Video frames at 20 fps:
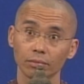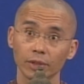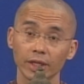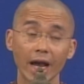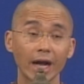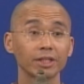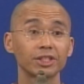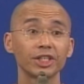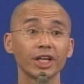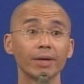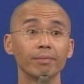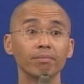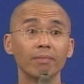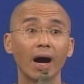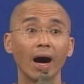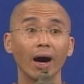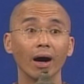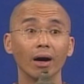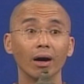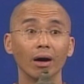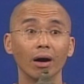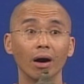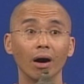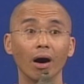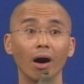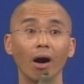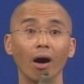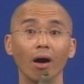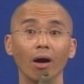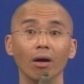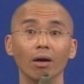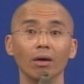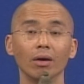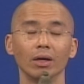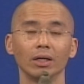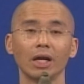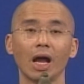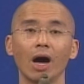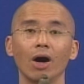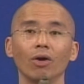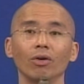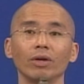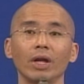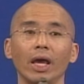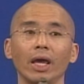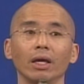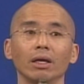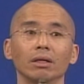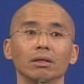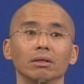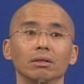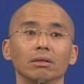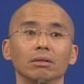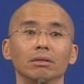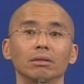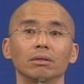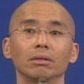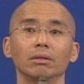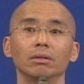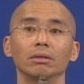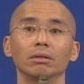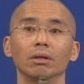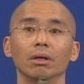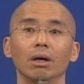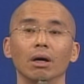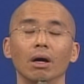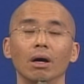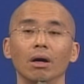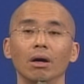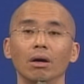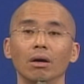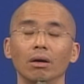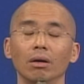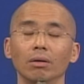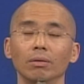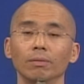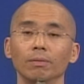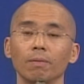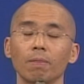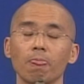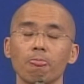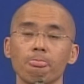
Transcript: 杨坚嘛。好，然后呢，呃，